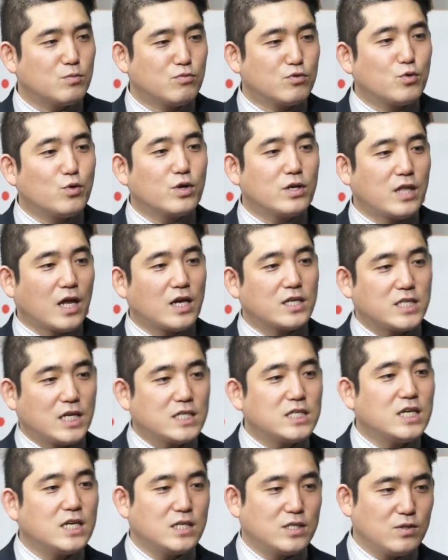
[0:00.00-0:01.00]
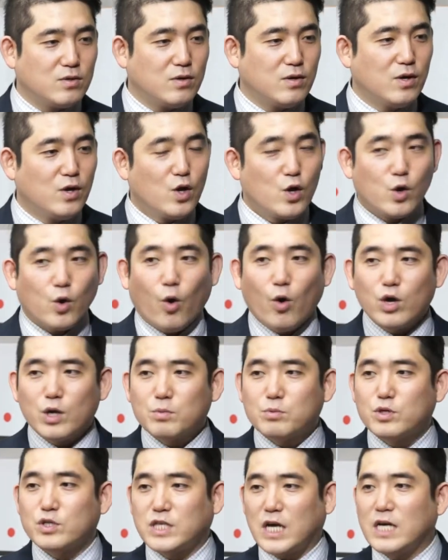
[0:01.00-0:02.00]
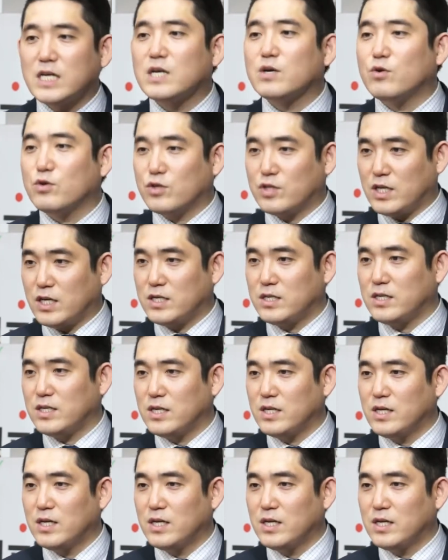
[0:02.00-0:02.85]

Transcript: 물고기를 내가 찾아야죠. 거기서부터 창인 거죠 사실.